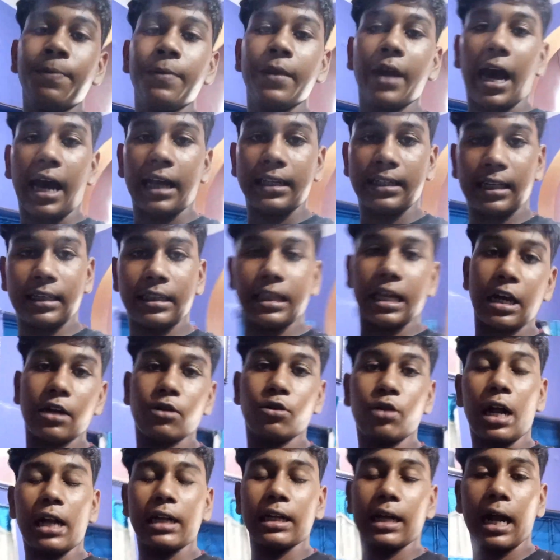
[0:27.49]
আজকে তা একটু
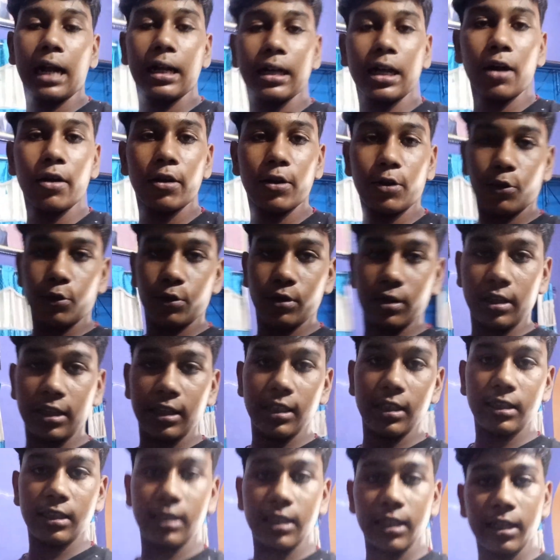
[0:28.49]
হালকা হালকা করে রোদ
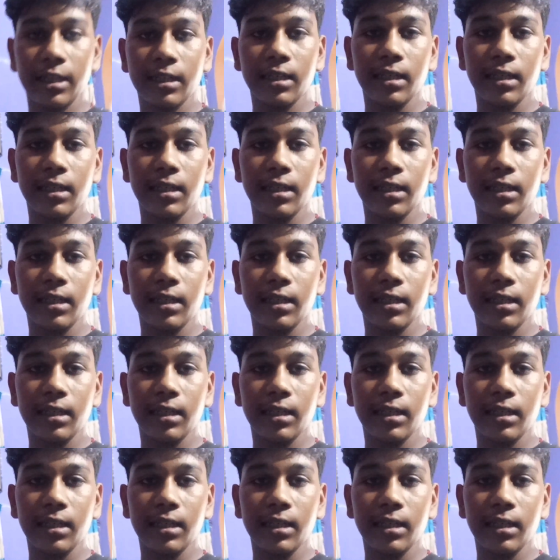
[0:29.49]
দিচ্ছে